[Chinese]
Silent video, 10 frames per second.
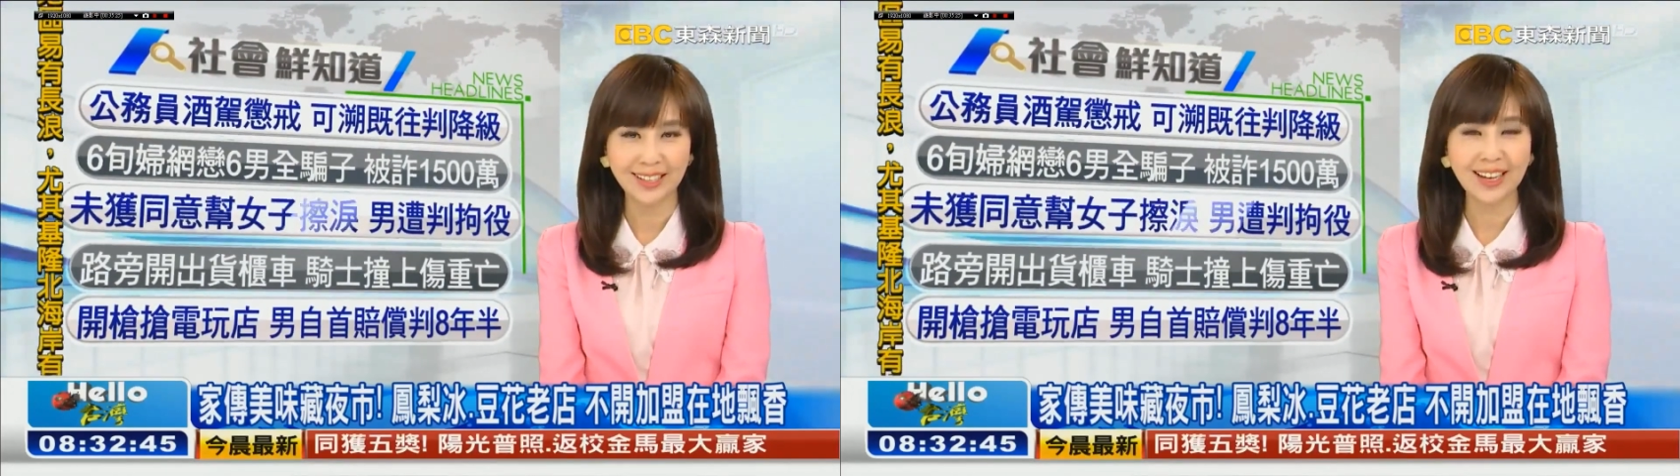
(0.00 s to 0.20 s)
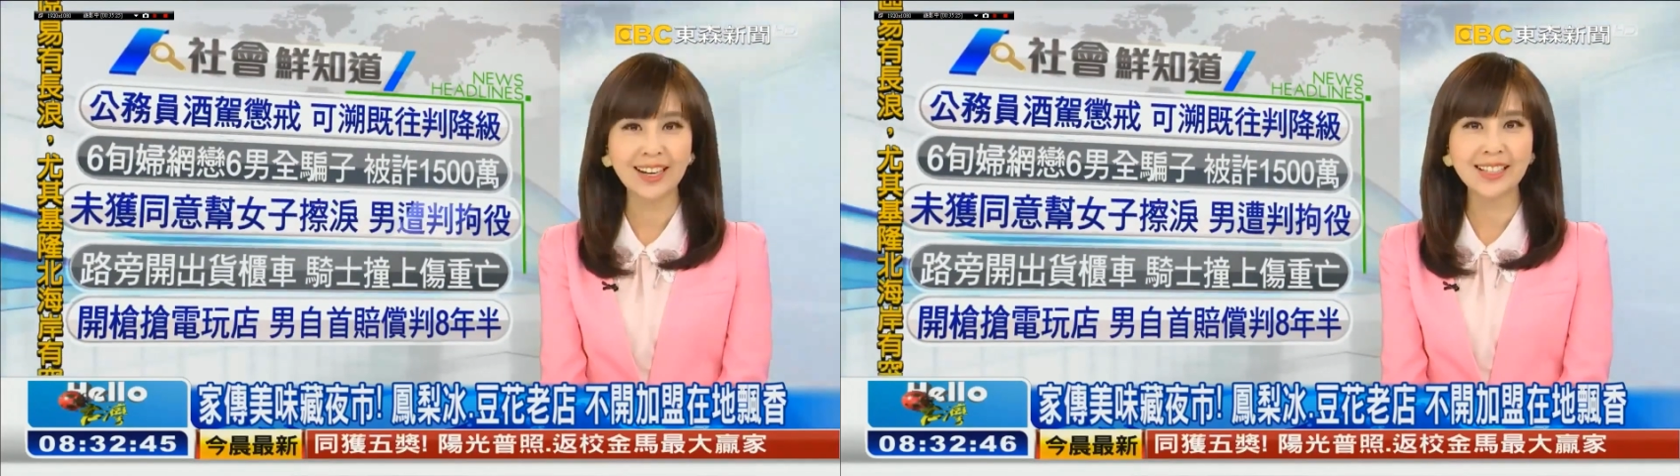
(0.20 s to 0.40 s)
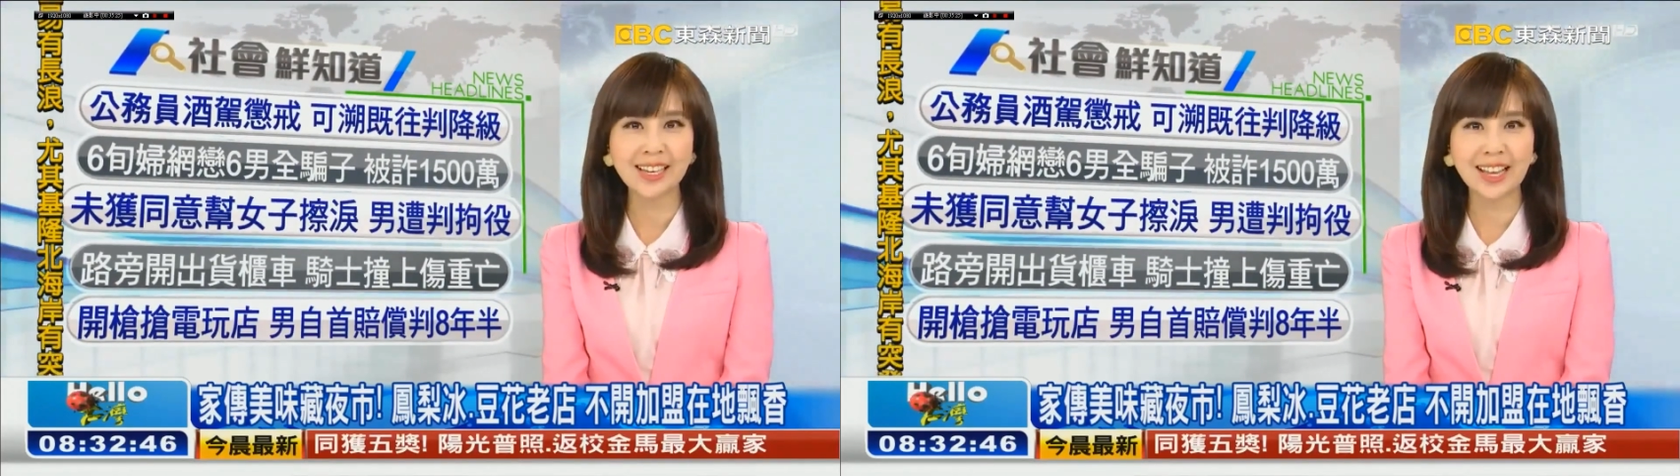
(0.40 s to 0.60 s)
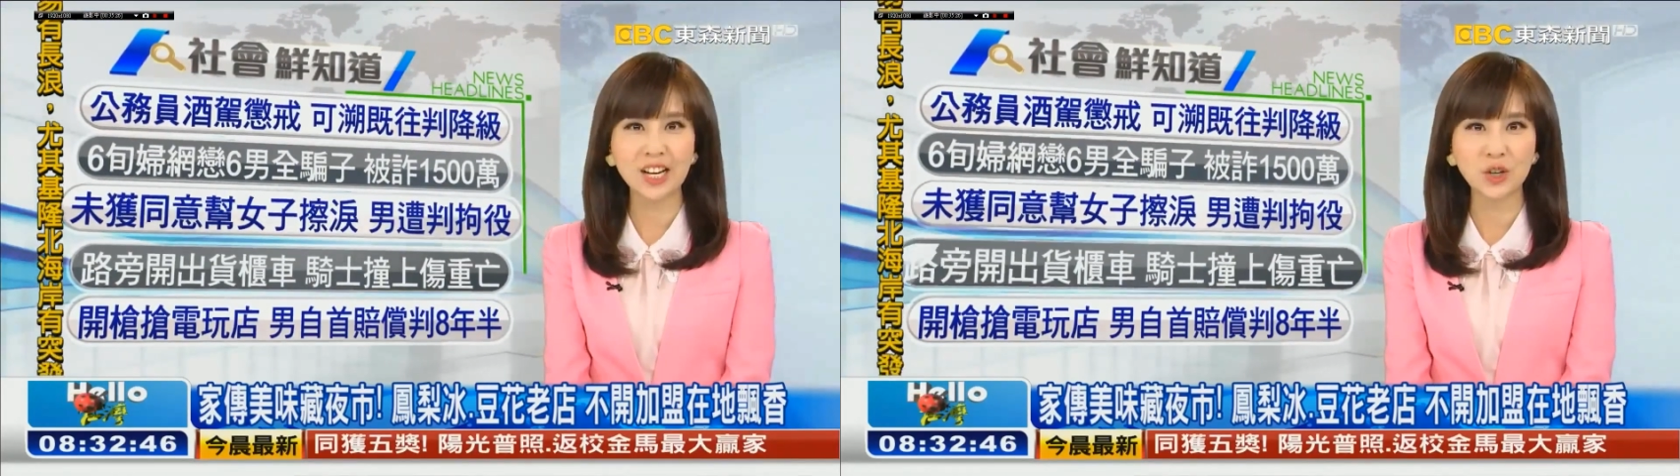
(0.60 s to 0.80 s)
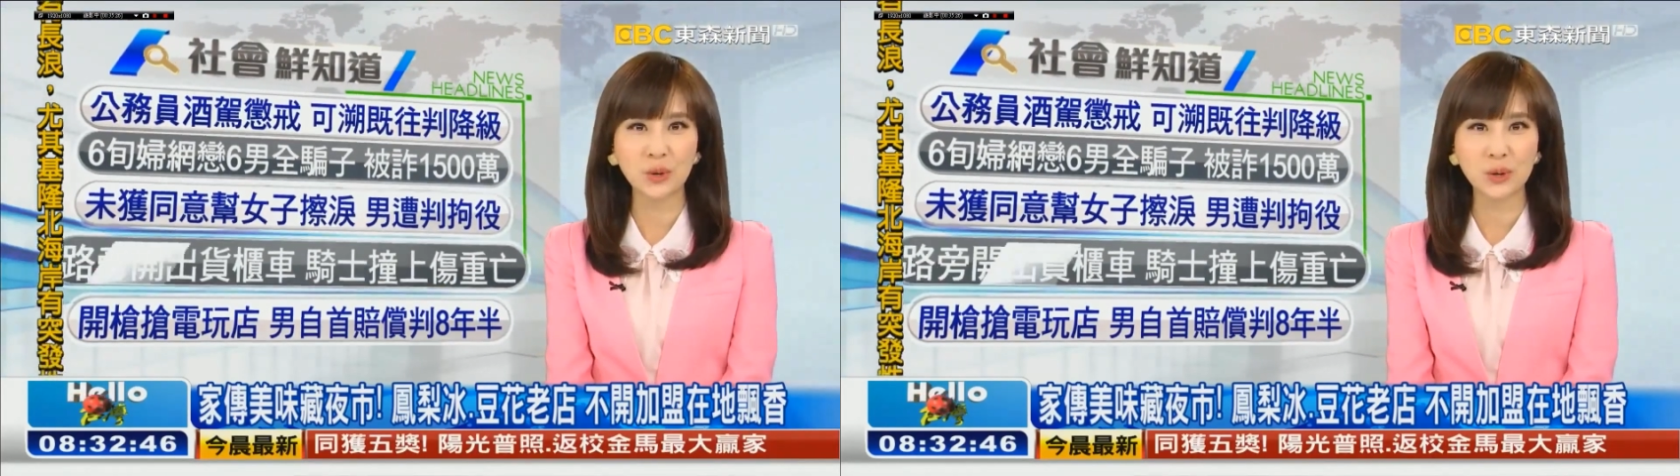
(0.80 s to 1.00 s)
来看，在台
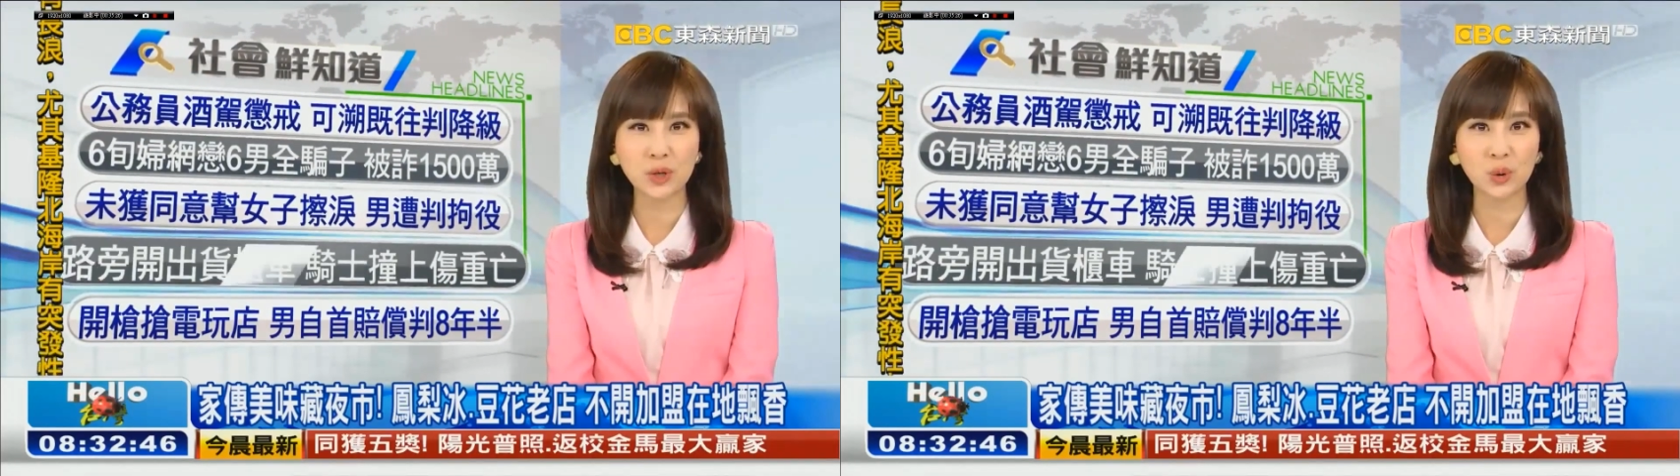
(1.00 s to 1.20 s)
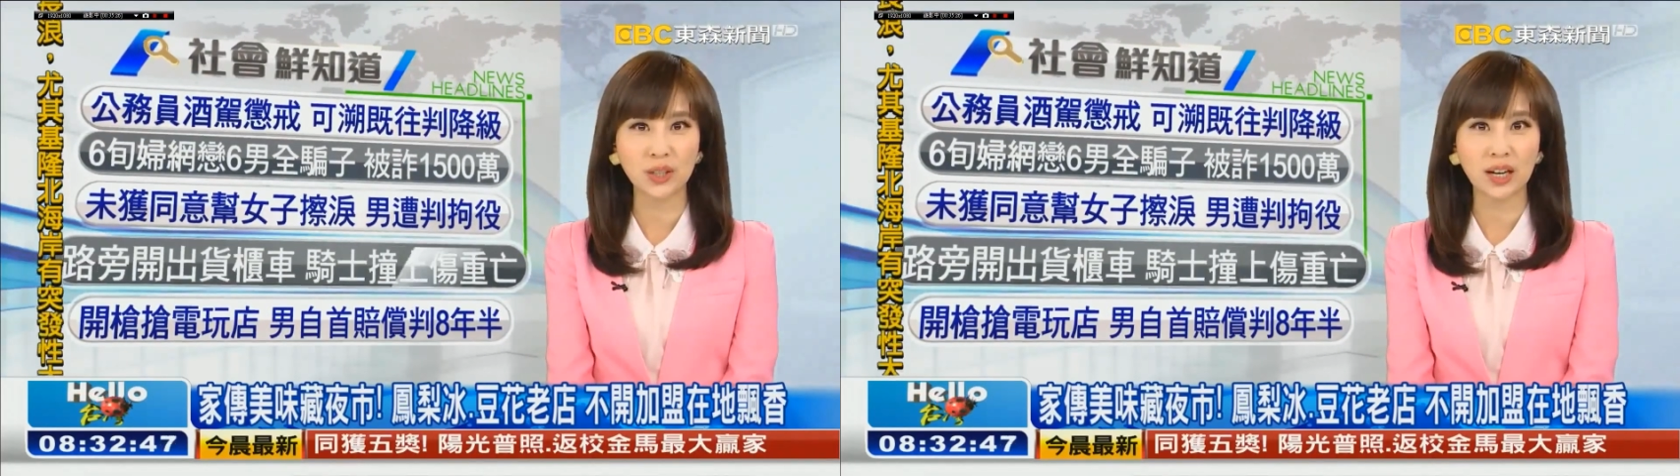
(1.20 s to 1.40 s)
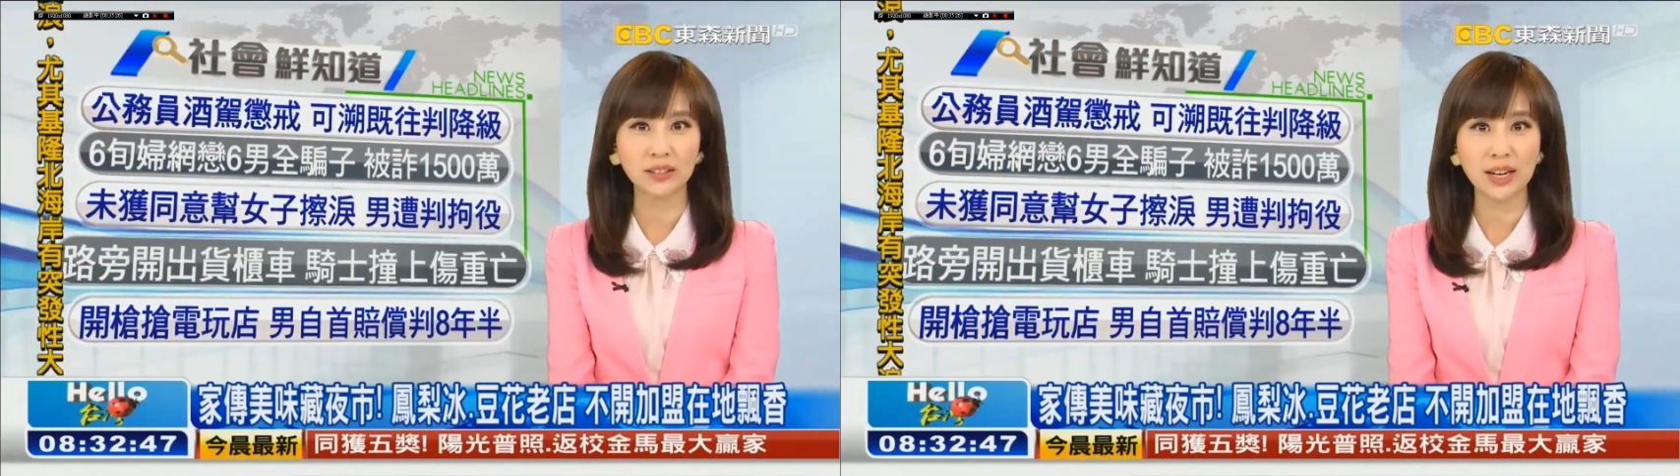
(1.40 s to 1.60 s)
中有许多老